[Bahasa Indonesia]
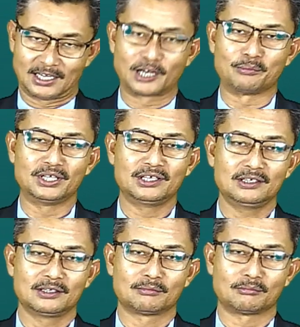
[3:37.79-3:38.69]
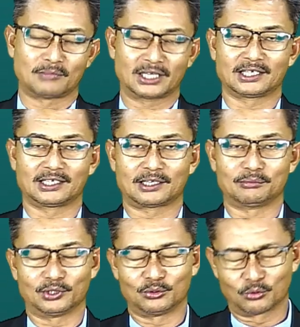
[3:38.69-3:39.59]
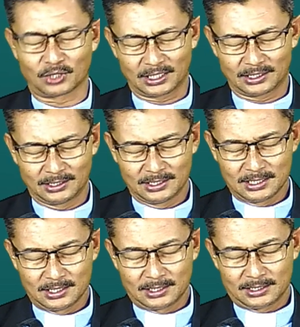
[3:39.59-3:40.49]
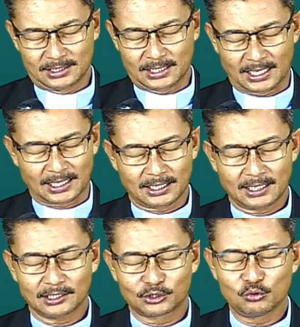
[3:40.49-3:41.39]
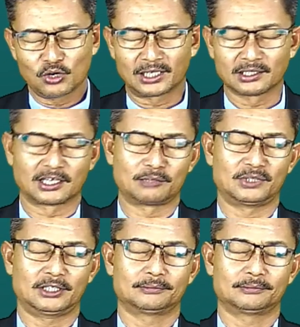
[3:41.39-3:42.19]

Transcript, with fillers: Amin. Mari kita berdoa. Ya Allah Tuhan kami,